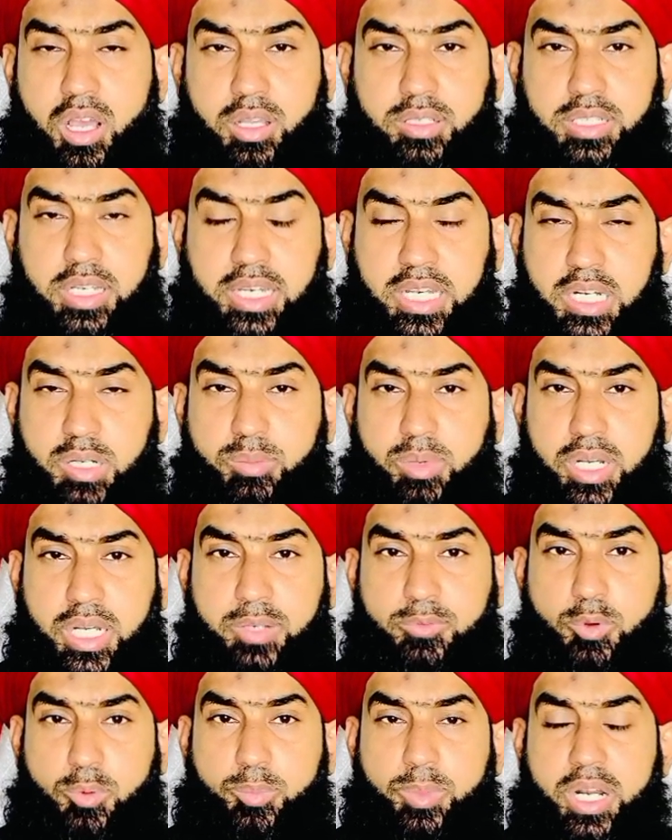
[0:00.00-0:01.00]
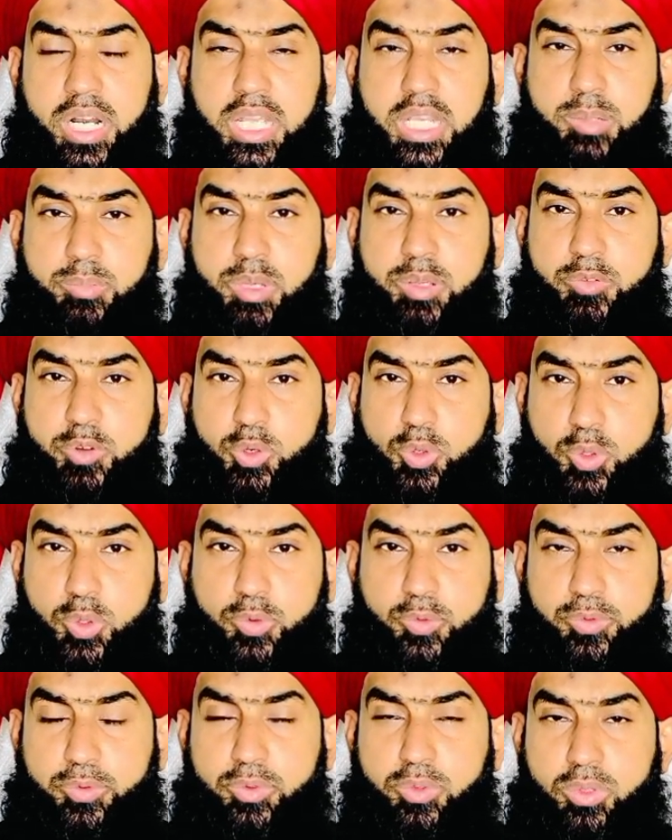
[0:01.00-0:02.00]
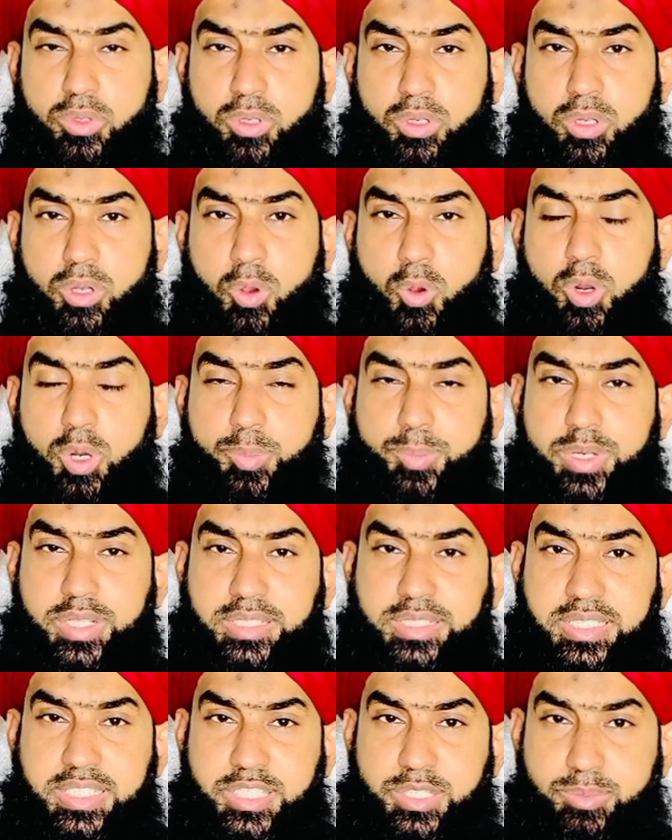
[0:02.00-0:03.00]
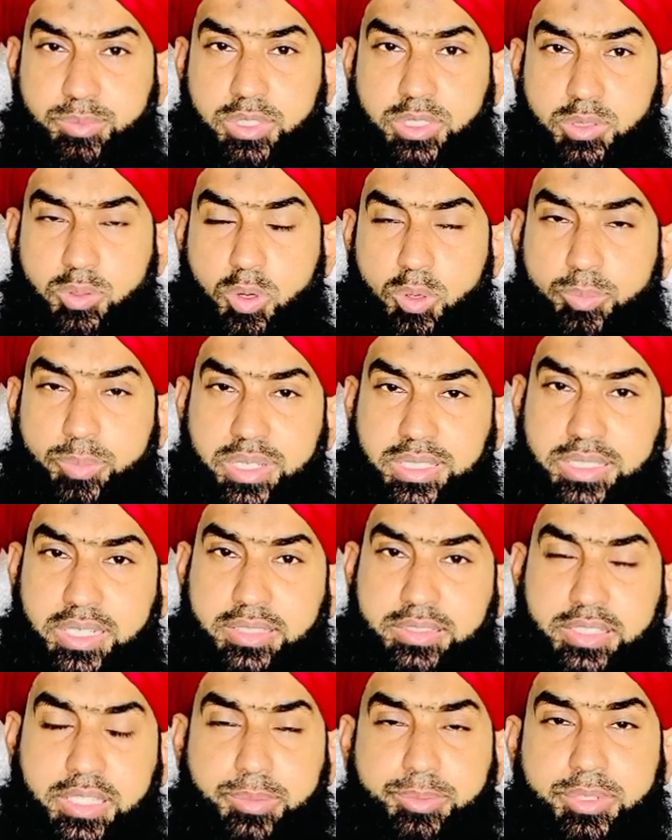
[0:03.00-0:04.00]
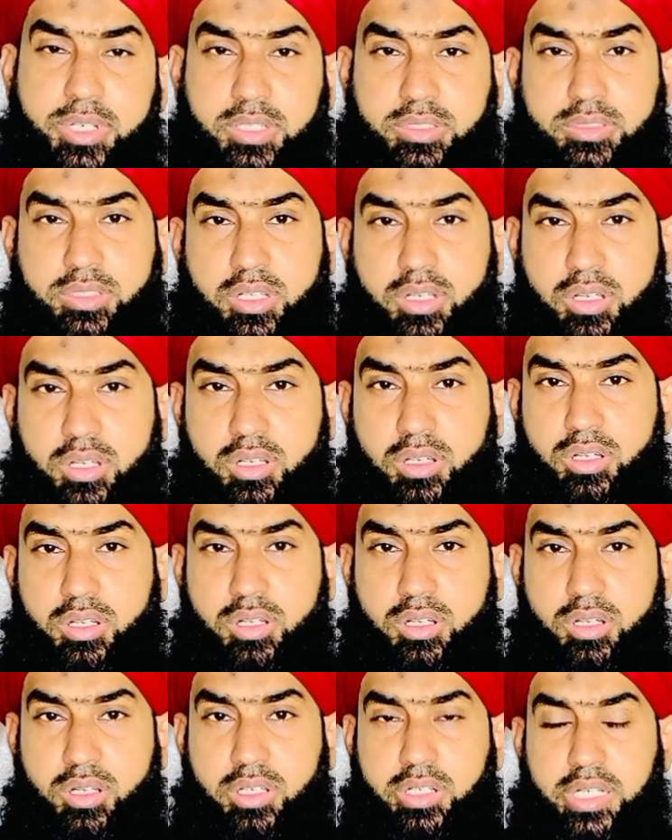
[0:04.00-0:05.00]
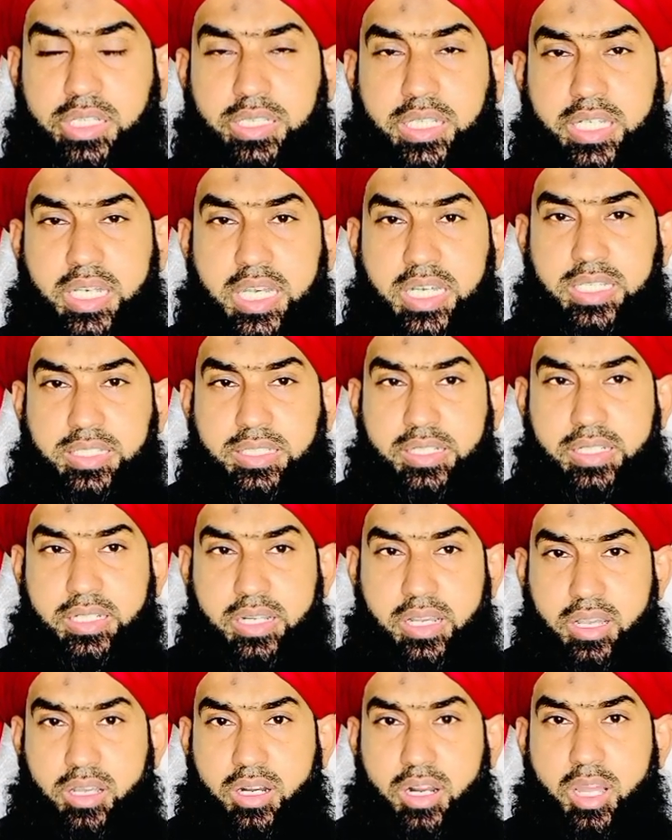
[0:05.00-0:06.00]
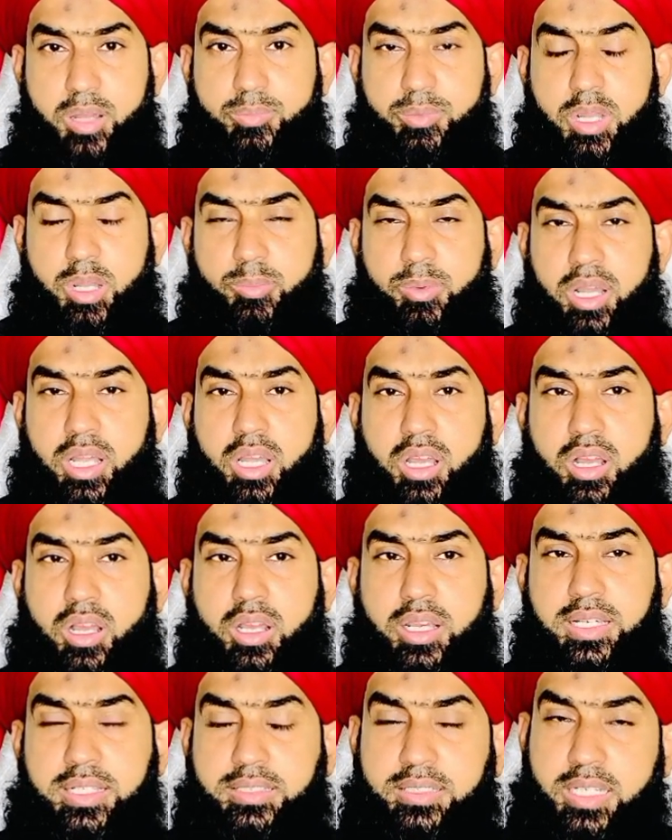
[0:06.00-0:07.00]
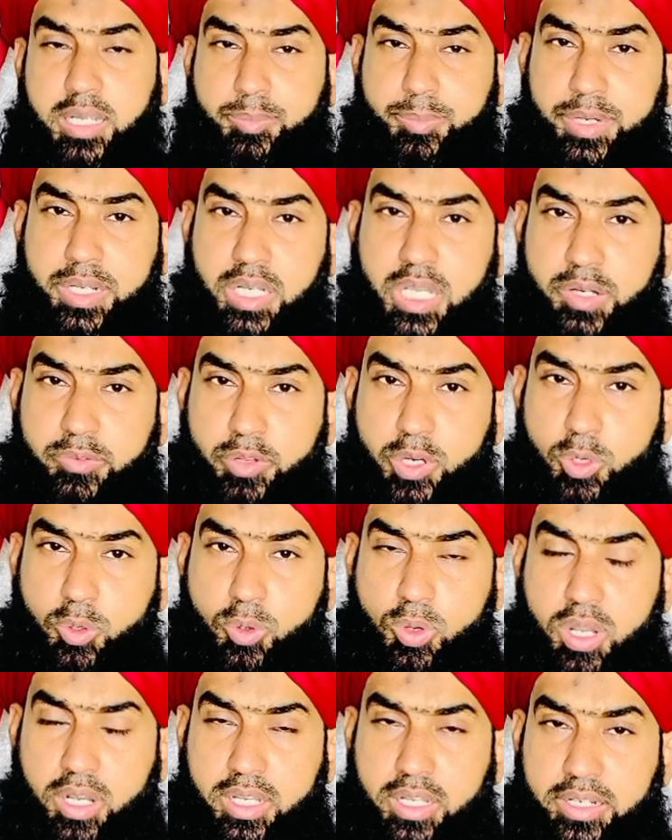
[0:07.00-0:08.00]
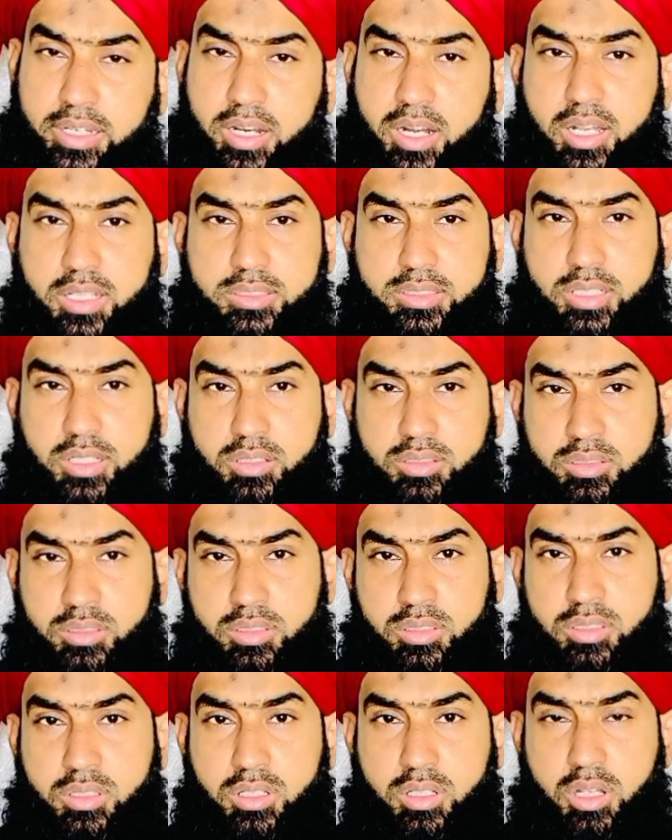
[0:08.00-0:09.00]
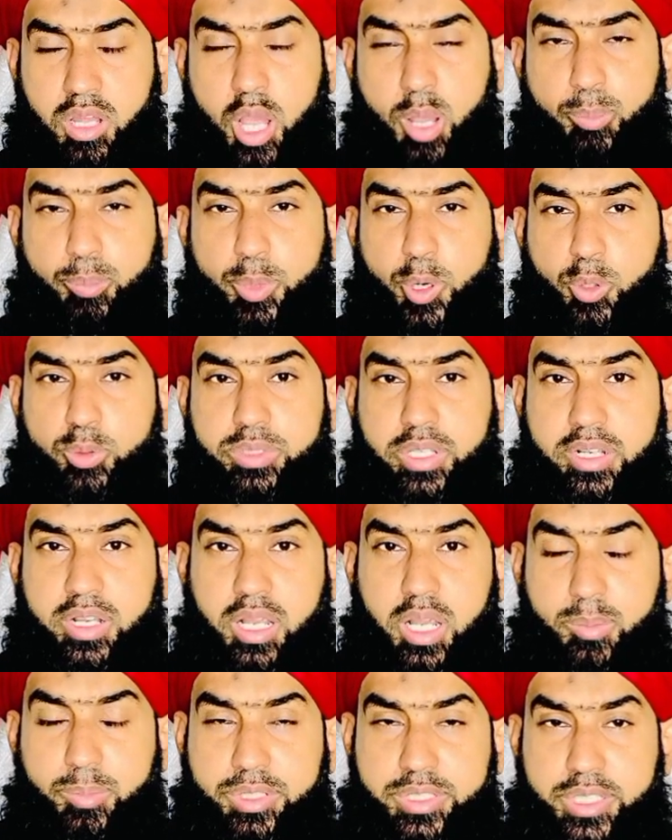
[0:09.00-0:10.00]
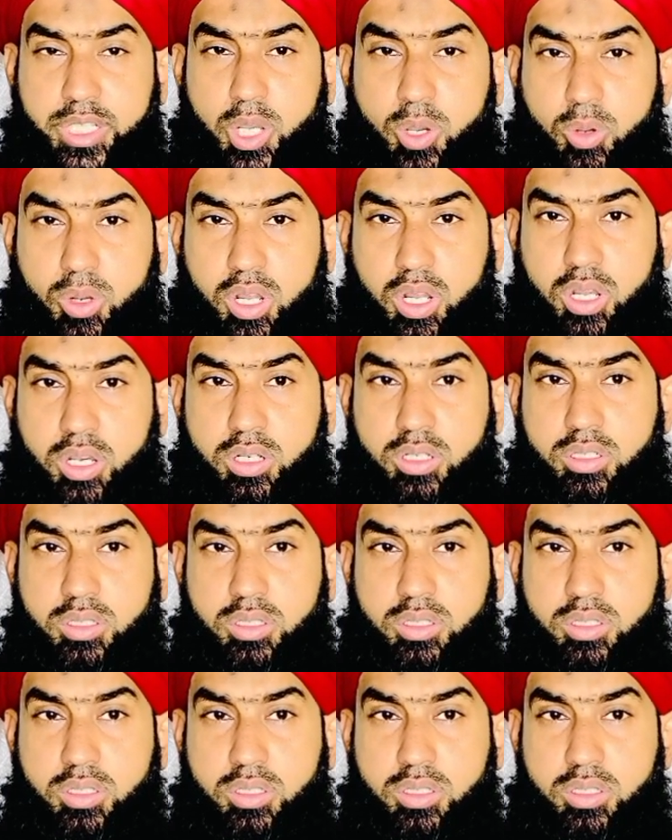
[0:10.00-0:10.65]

यकीन माने वो बड़ा ही बेवकूफ़ और बदकिस्मत और बदनसीब शख्स है कि देखें इसने हराम कमाया इसने अपने घर वालों को आकर खिला दिया अब रोजे क़यामत क्या होगा